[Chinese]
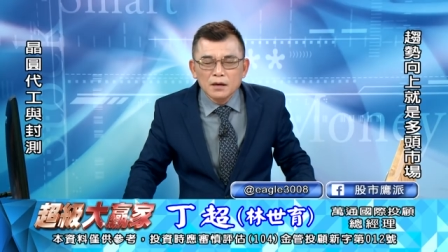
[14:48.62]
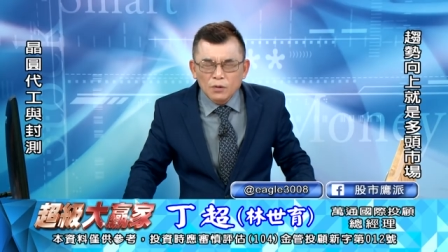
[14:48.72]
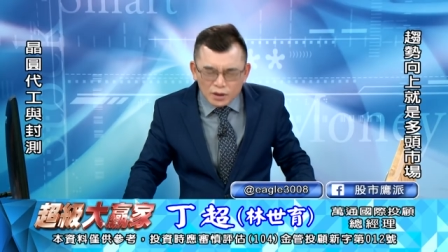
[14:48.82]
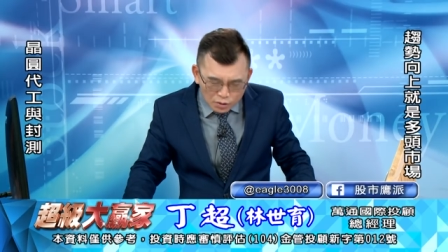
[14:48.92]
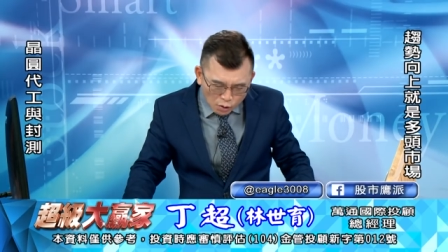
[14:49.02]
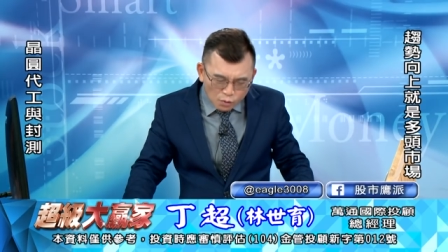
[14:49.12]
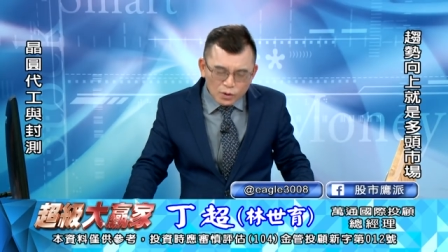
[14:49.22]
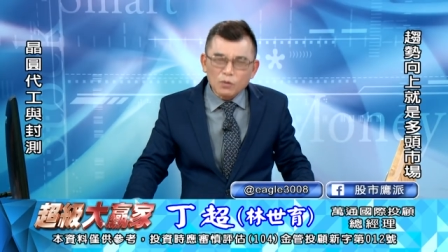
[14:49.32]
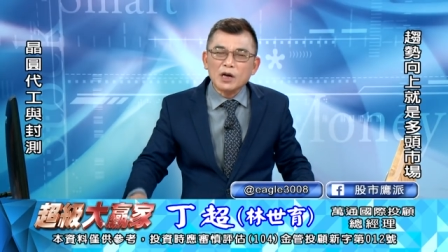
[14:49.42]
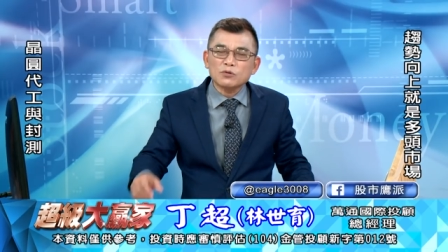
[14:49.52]
我讲
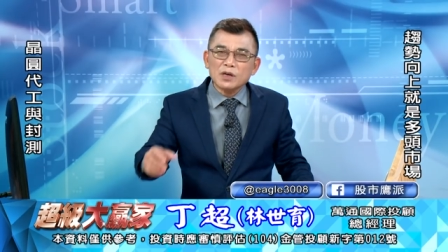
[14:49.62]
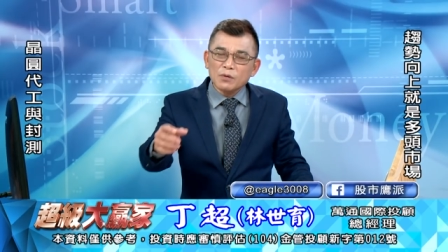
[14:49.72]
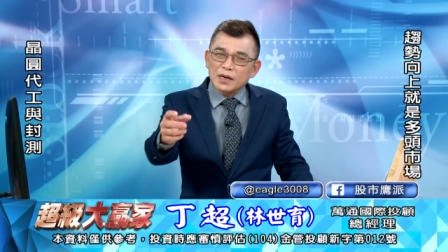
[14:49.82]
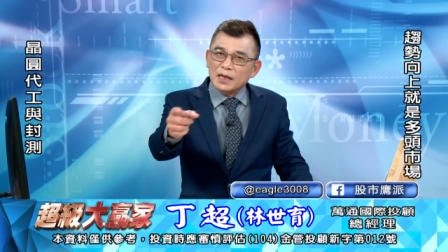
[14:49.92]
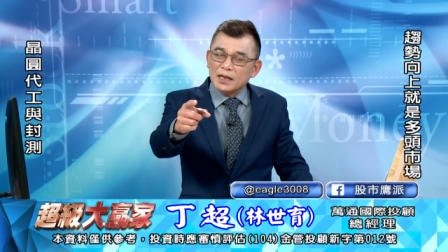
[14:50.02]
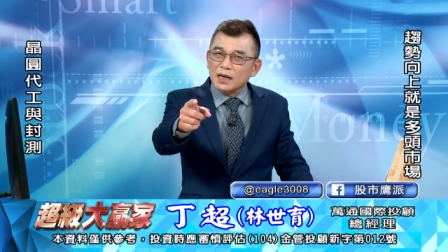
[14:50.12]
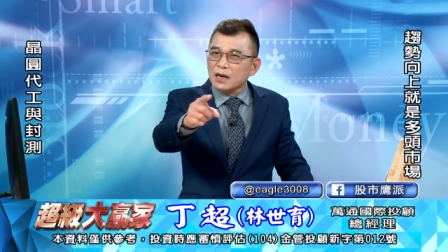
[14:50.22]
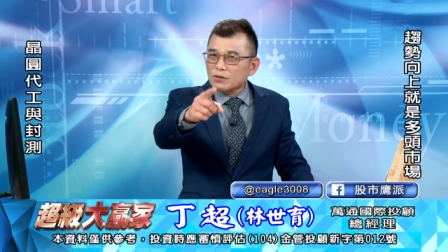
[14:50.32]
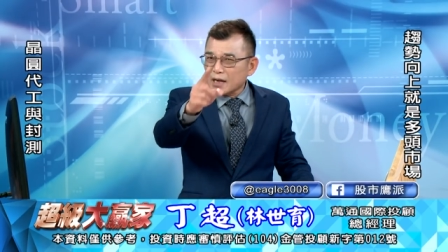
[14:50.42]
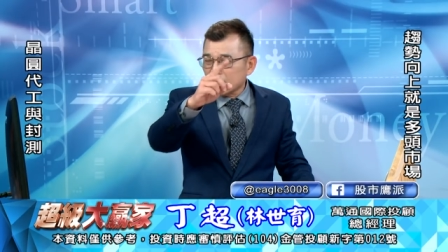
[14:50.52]
过，我做要为哪听
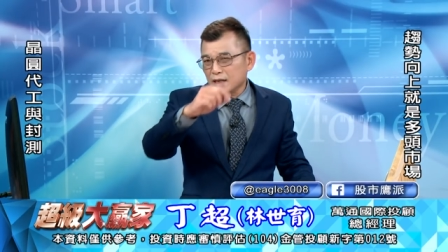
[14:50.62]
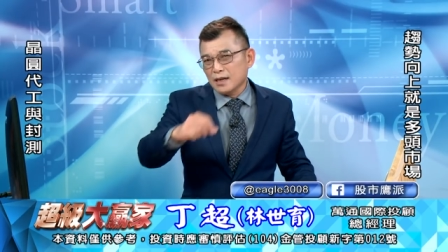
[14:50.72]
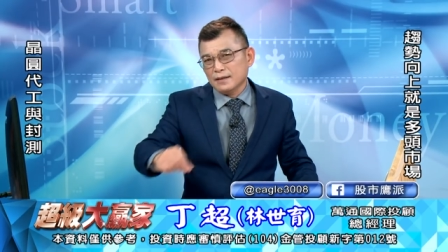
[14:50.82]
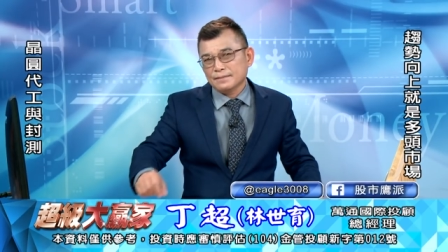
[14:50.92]
高赛家，